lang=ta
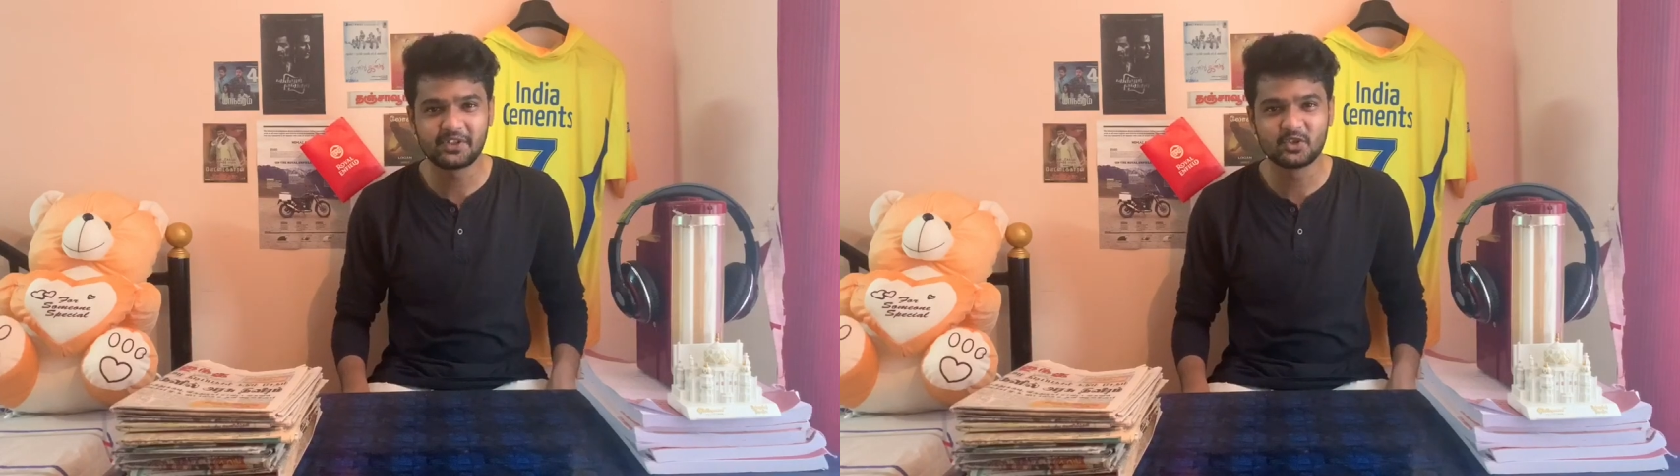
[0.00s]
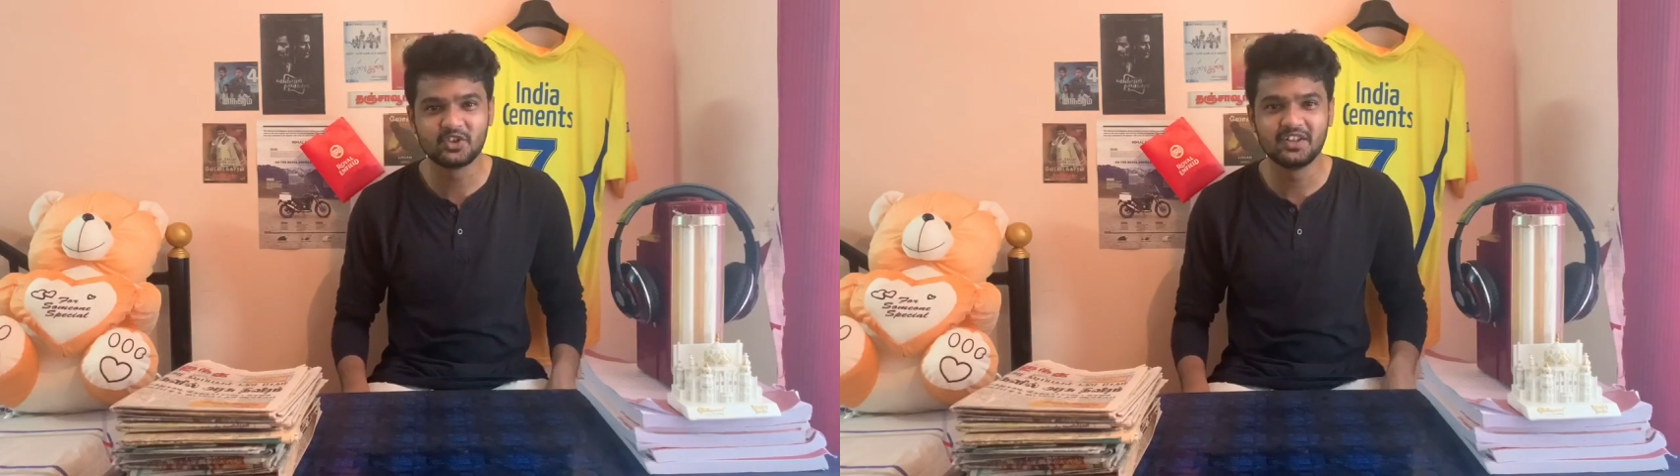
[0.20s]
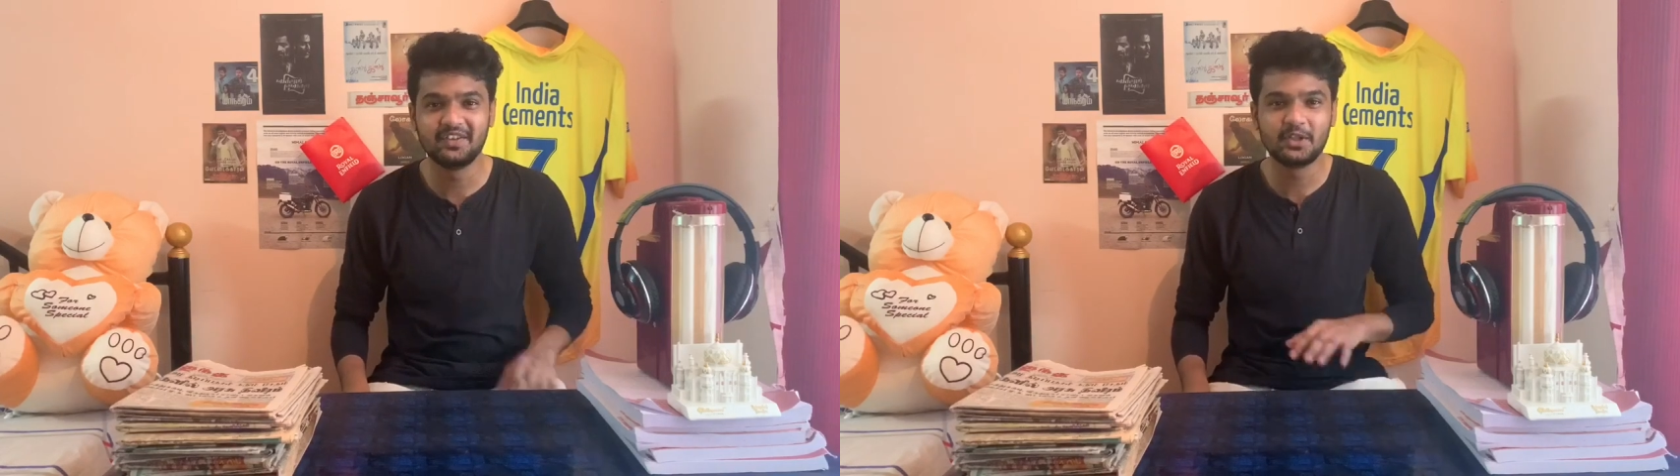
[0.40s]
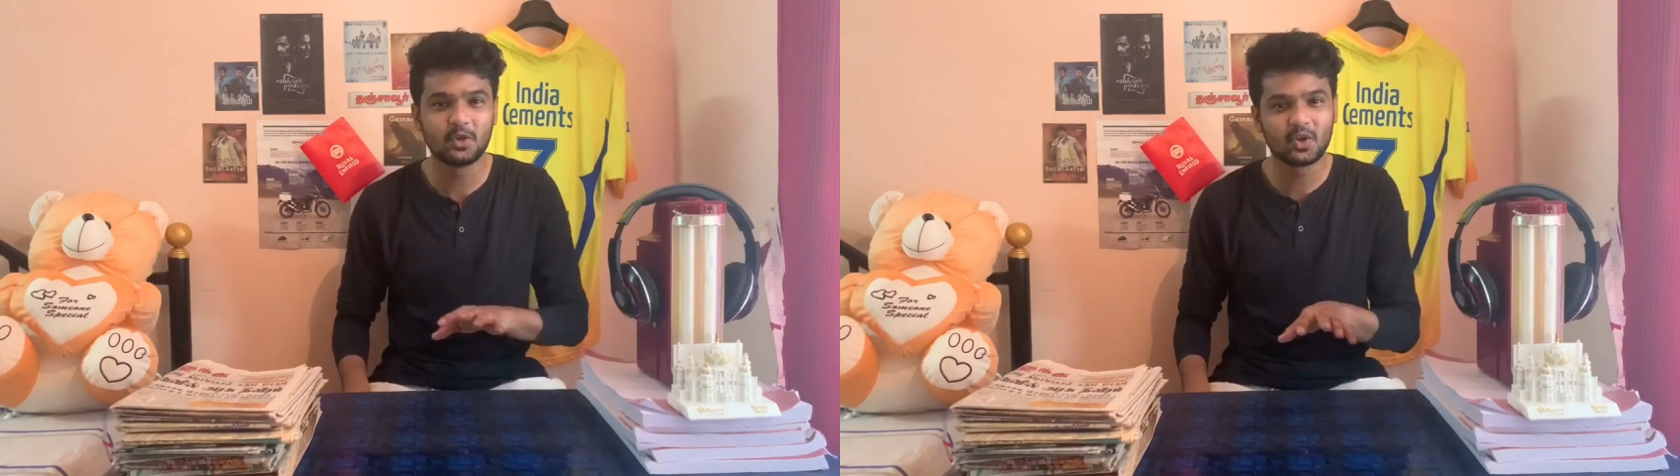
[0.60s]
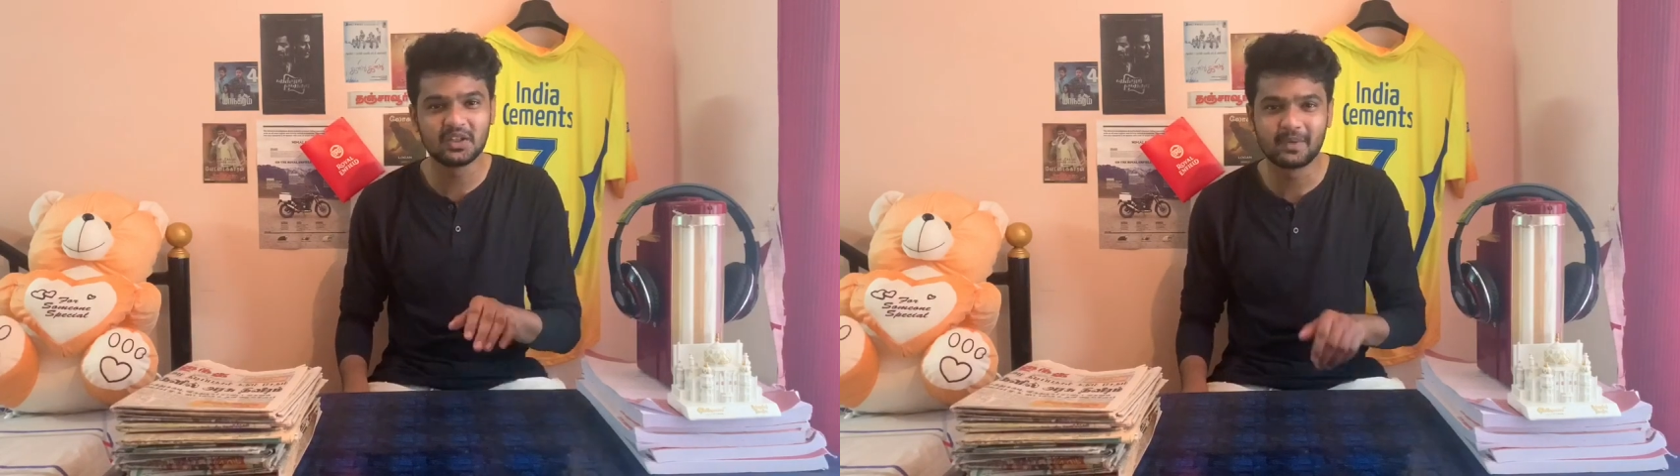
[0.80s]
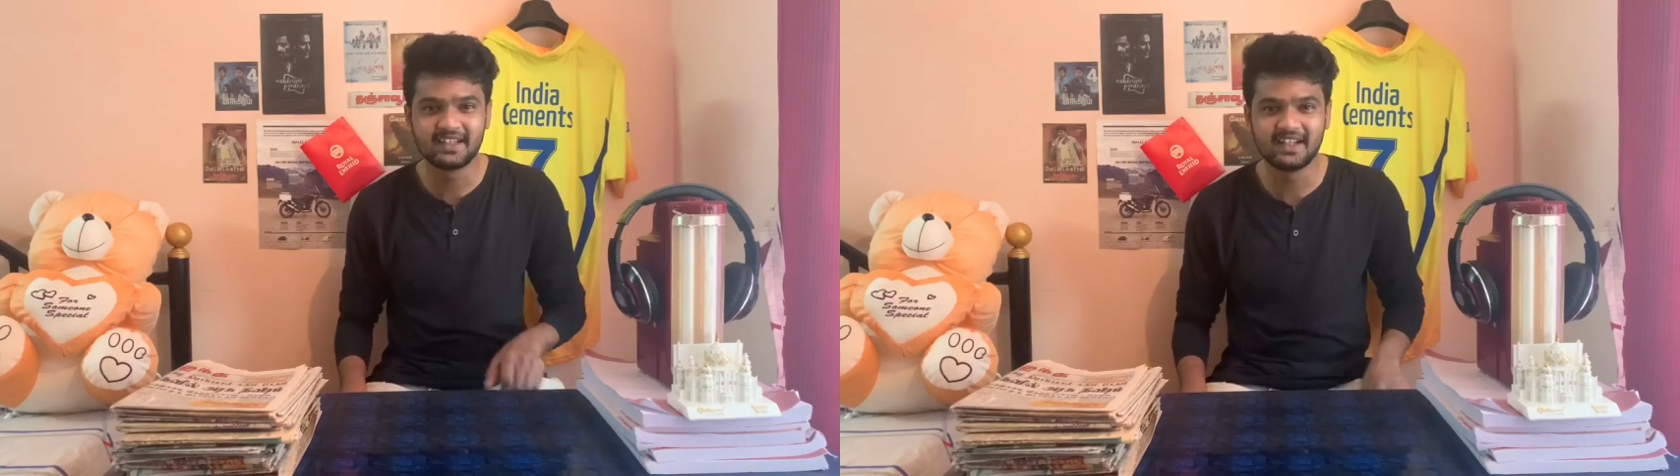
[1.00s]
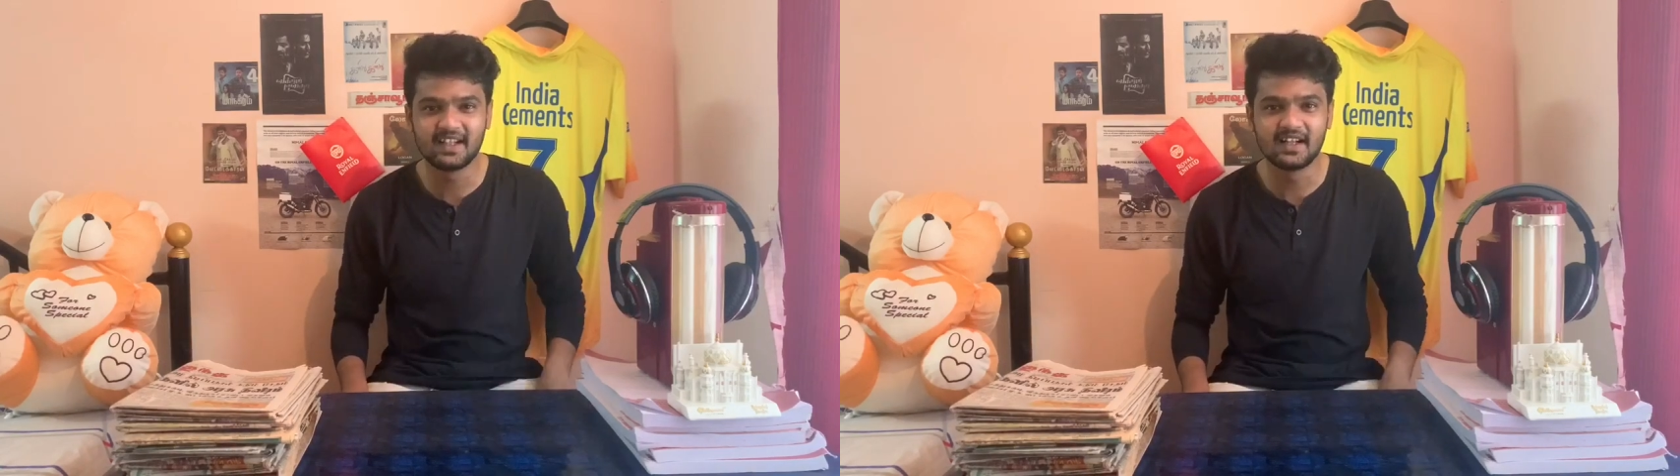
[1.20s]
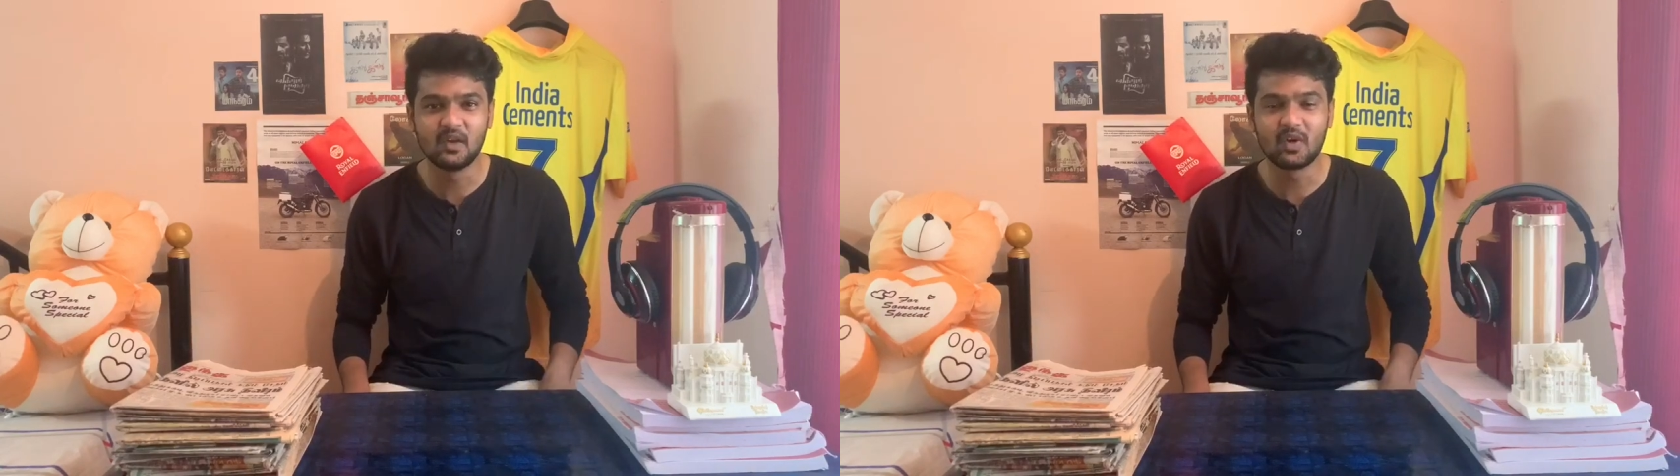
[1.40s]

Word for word: எடுத்துட்டு வந்து வீட்டோட உட்காந்து பார்த்தீங்கன்னா